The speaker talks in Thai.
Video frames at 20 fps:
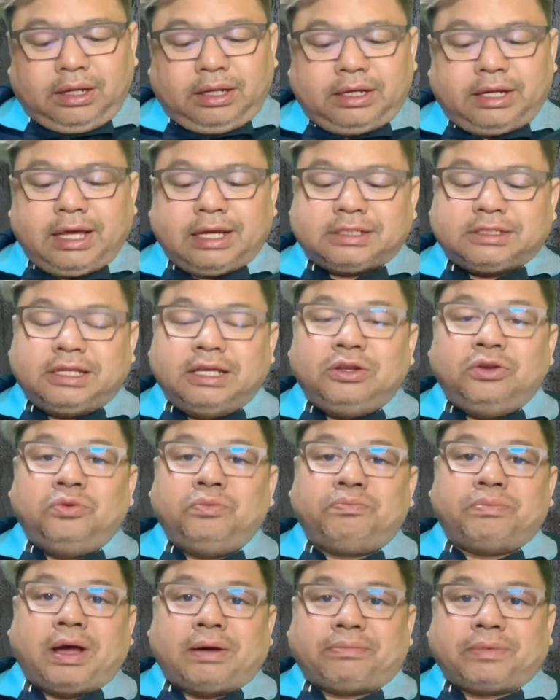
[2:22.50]
แท็กซี่ลุ้น
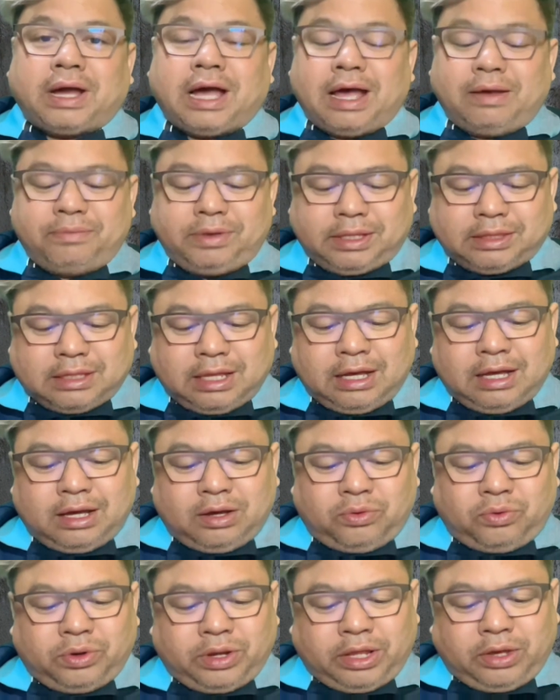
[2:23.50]
ปรับค่ามิเตอร์
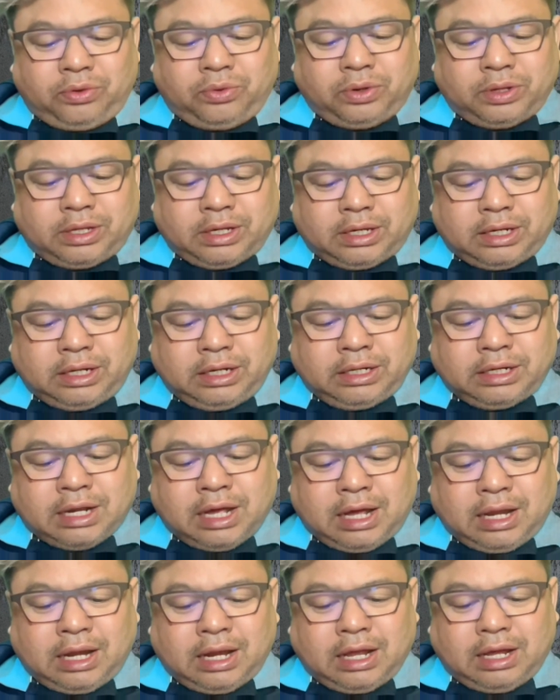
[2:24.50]
วันนี้ควรจะขึ้น
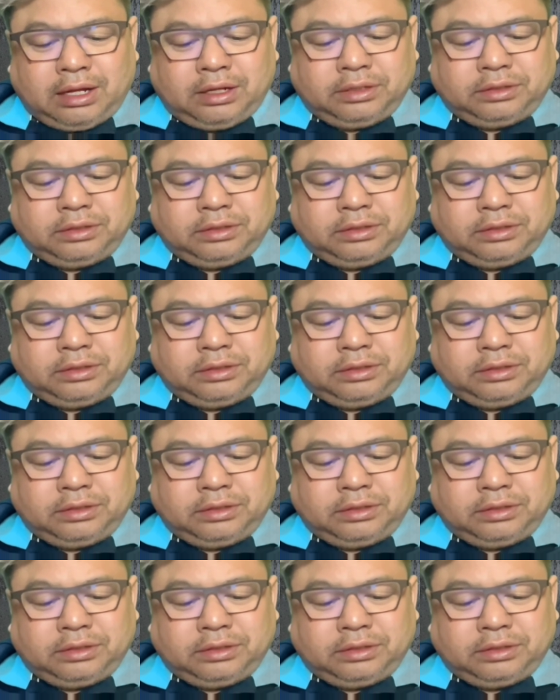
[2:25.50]
นานละ